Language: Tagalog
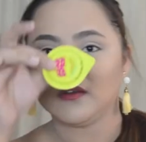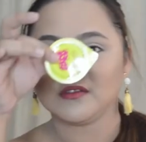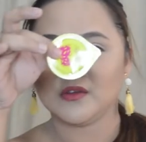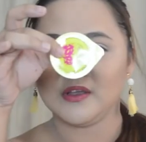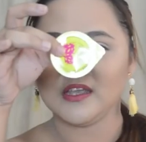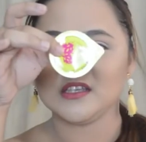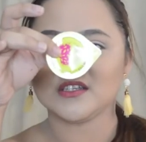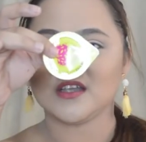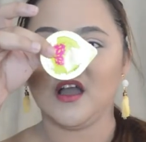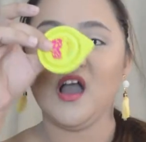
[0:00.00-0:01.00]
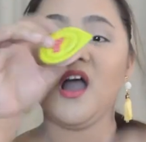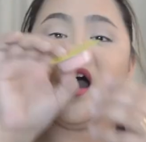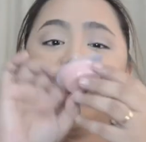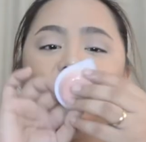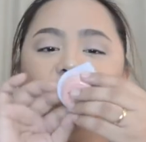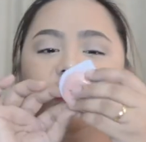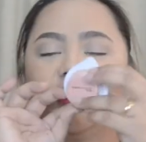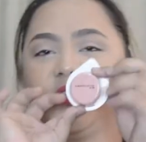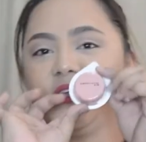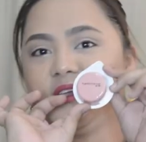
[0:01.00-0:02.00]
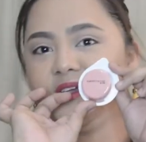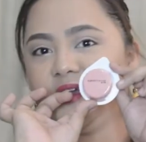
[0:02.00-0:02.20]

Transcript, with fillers: So, ayan siya. Ah, okay.